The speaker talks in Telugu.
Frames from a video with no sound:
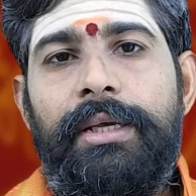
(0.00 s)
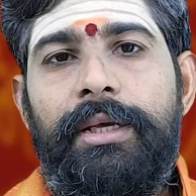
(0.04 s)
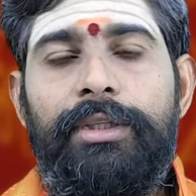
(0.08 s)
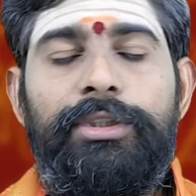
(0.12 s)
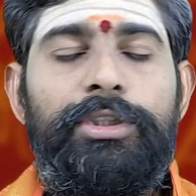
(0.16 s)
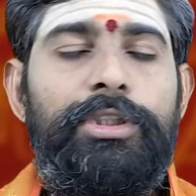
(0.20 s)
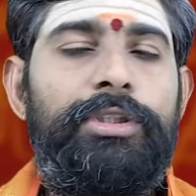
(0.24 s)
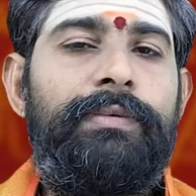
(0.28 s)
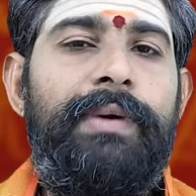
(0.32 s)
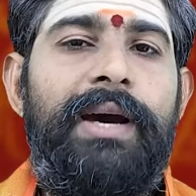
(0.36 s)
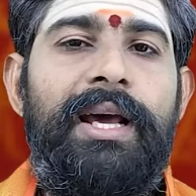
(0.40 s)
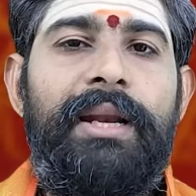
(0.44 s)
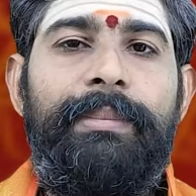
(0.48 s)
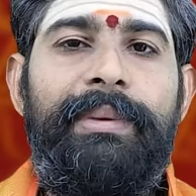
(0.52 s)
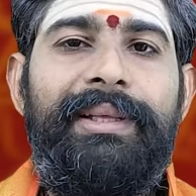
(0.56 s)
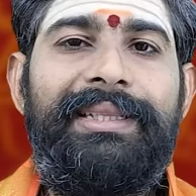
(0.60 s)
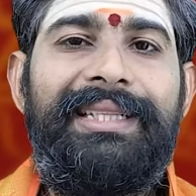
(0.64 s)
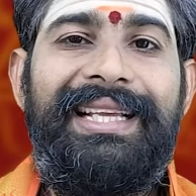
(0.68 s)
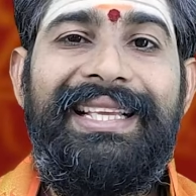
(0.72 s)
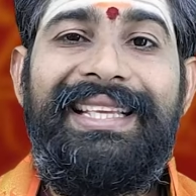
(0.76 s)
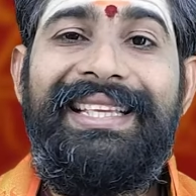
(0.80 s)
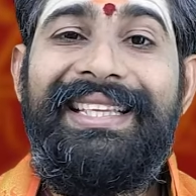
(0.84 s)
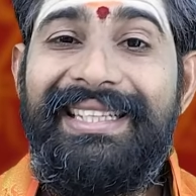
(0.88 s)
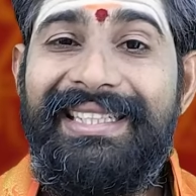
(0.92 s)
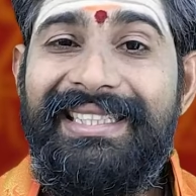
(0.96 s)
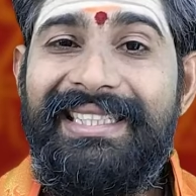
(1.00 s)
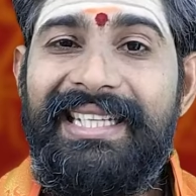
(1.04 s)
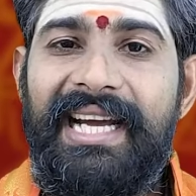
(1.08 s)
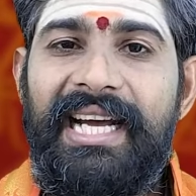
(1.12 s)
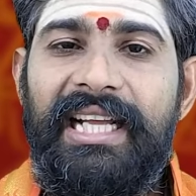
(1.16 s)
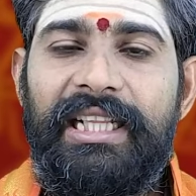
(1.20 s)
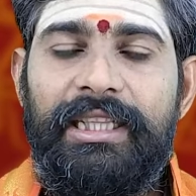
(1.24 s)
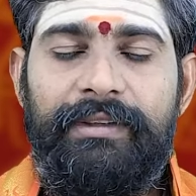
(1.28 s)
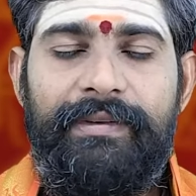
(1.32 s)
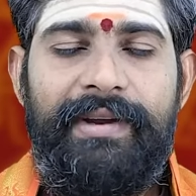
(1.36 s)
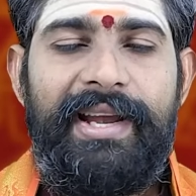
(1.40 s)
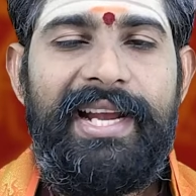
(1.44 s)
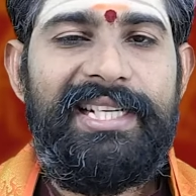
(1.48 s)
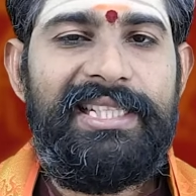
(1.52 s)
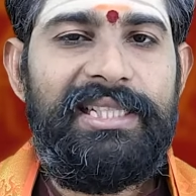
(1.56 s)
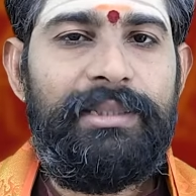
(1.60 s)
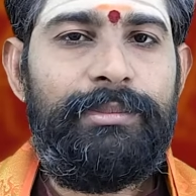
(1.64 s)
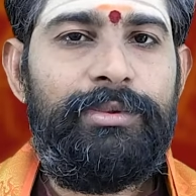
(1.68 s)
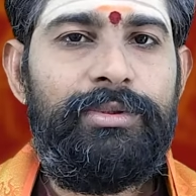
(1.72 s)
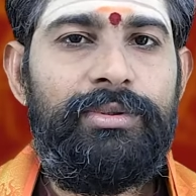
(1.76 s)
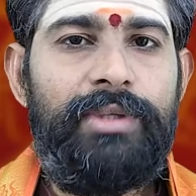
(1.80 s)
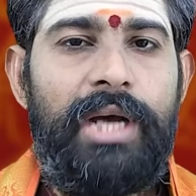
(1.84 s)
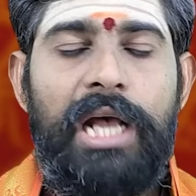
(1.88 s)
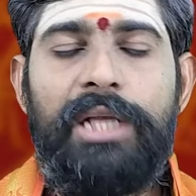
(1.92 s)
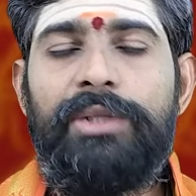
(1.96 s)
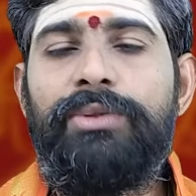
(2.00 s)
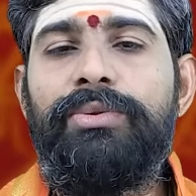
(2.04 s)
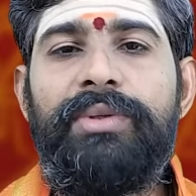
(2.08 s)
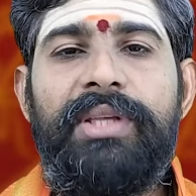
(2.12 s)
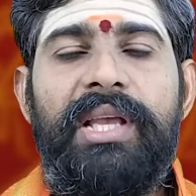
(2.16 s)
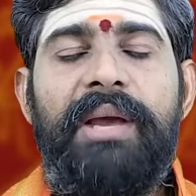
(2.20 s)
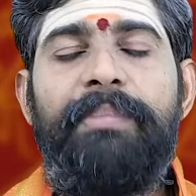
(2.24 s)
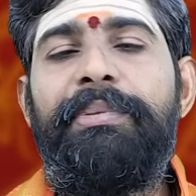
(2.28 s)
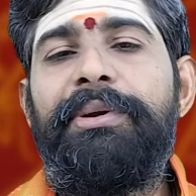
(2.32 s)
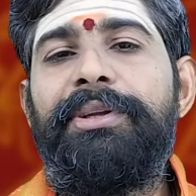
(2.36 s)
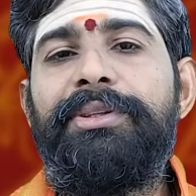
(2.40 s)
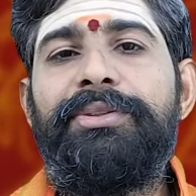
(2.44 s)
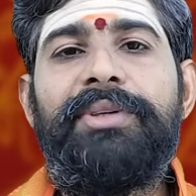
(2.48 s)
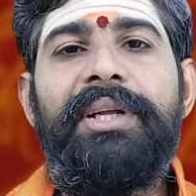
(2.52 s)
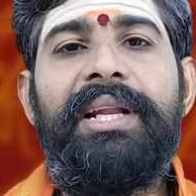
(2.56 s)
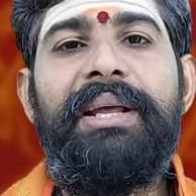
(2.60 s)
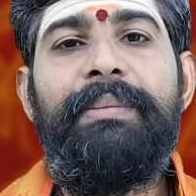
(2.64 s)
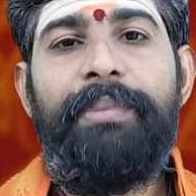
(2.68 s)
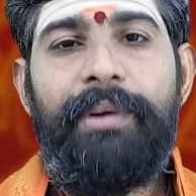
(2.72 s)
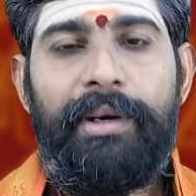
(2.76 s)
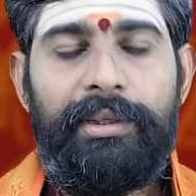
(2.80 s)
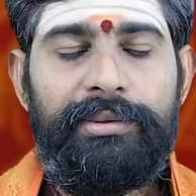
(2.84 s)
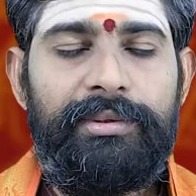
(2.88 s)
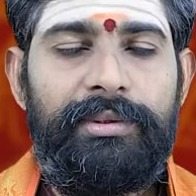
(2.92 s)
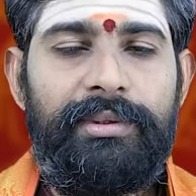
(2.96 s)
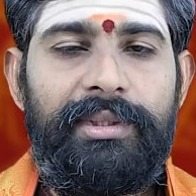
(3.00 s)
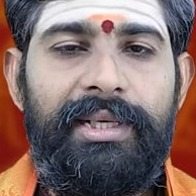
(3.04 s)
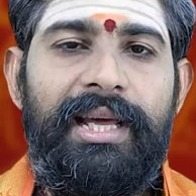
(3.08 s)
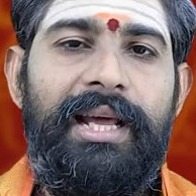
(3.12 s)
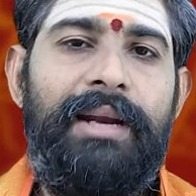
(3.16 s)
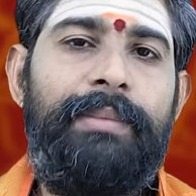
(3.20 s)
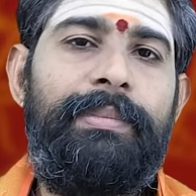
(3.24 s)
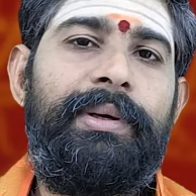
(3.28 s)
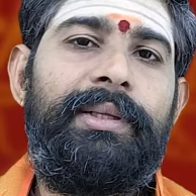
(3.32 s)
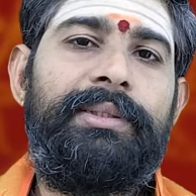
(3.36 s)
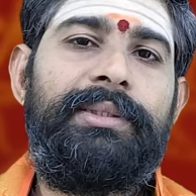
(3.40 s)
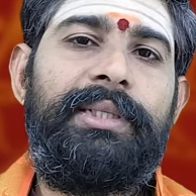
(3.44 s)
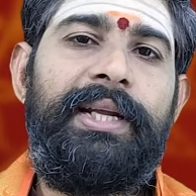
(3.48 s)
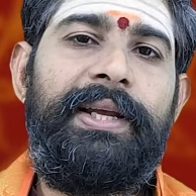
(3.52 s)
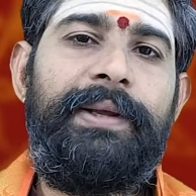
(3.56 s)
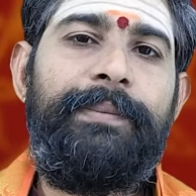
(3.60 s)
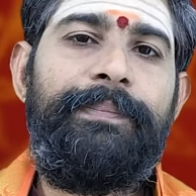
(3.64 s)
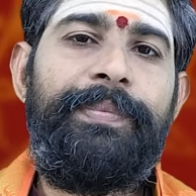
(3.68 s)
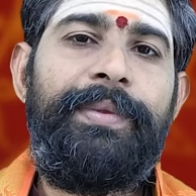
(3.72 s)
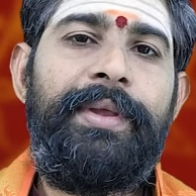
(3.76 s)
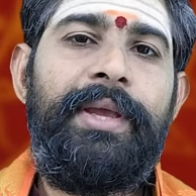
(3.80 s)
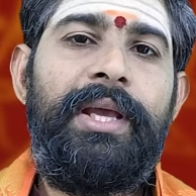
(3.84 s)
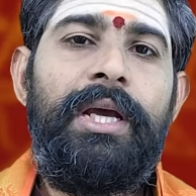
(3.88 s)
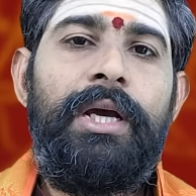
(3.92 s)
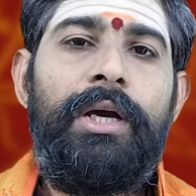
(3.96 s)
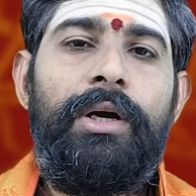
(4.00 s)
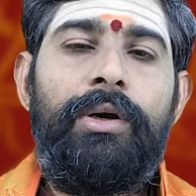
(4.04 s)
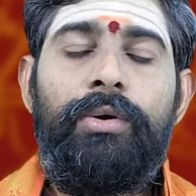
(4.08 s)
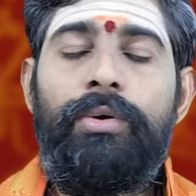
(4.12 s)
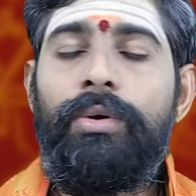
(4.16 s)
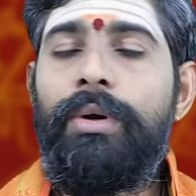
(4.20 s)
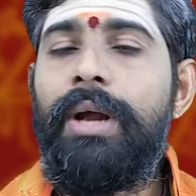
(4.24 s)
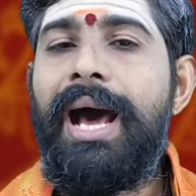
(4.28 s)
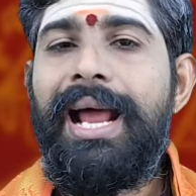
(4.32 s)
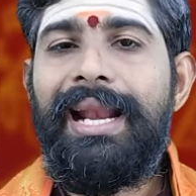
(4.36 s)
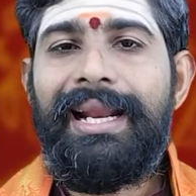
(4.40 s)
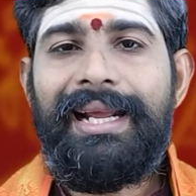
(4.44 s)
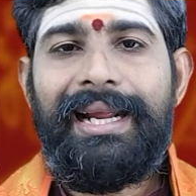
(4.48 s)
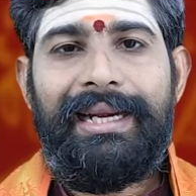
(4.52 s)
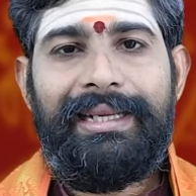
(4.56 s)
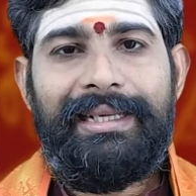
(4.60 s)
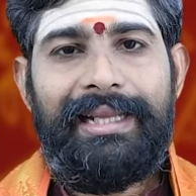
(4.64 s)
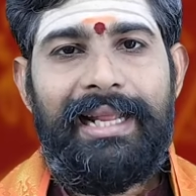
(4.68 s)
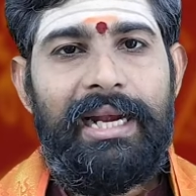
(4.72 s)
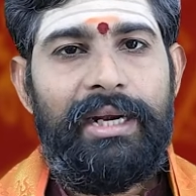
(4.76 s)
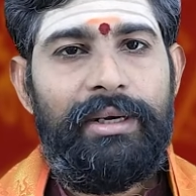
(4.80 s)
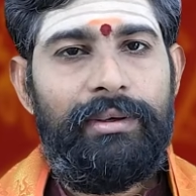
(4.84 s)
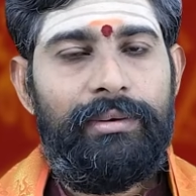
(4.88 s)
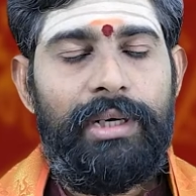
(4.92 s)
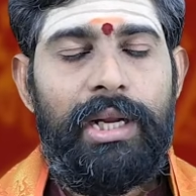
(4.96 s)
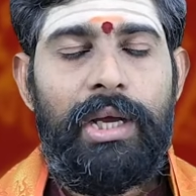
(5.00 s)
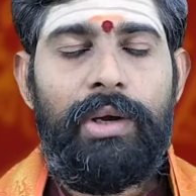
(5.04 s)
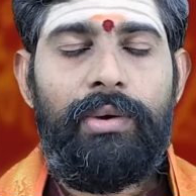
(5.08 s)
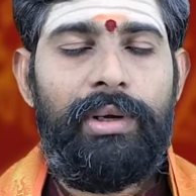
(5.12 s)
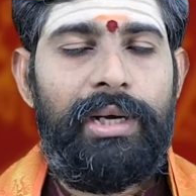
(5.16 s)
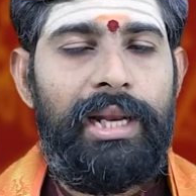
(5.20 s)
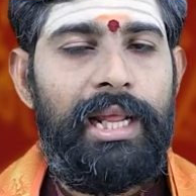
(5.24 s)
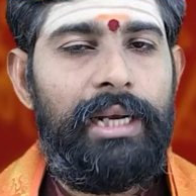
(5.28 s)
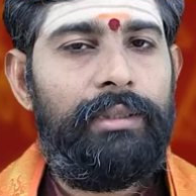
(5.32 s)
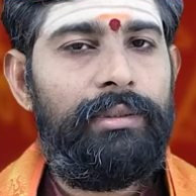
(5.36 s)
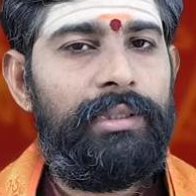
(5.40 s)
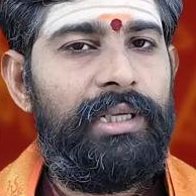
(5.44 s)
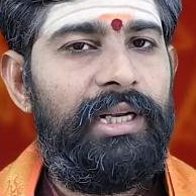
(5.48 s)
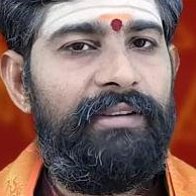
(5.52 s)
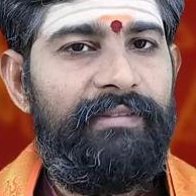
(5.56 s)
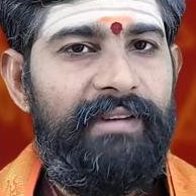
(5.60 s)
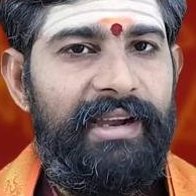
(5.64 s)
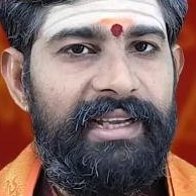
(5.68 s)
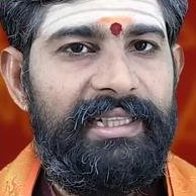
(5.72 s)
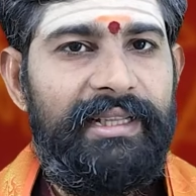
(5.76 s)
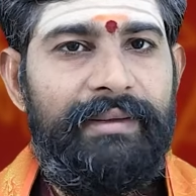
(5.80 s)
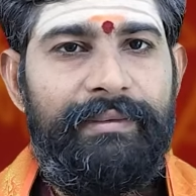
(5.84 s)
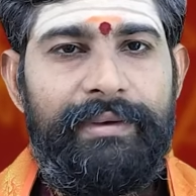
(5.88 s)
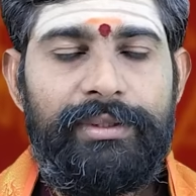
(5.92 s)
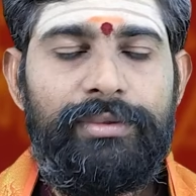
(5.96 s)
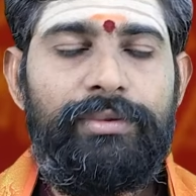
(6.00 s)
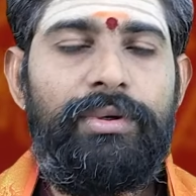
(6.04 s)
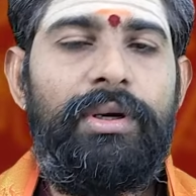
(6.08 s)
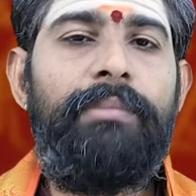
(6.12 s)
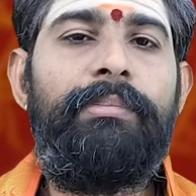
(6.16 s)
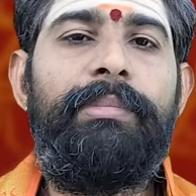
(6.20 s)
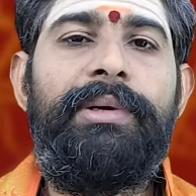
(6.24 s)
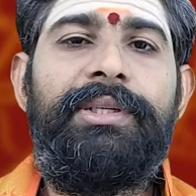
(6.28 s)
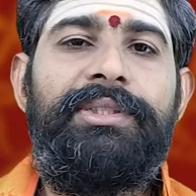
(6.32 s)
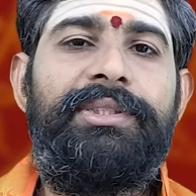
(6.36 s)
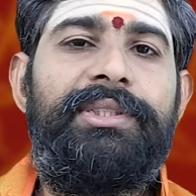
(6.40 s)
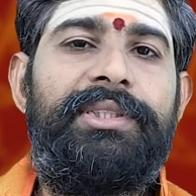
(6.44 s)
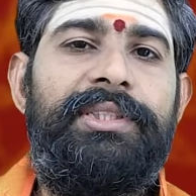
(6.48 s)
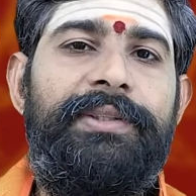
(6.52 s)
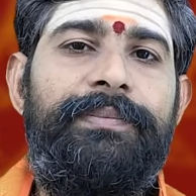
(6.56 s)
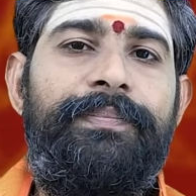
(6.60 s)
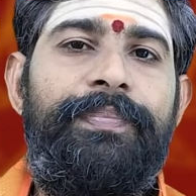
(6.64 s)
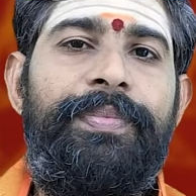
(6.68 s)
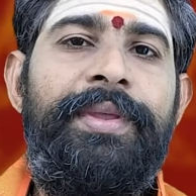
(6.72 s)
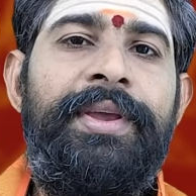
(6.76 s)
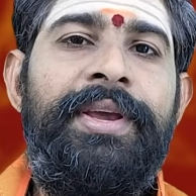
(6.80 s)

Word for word: ఎదుటివారి మీద ఈర్ష్య ద్వేషము అసూయ పెంచుకునే పరిస్థితులు కనపడుతున్నాయి గృహాలు కట్టాలనుకున్నా కొనాలనుకున్నా వాయిదా వేసుకోవడం మంచిది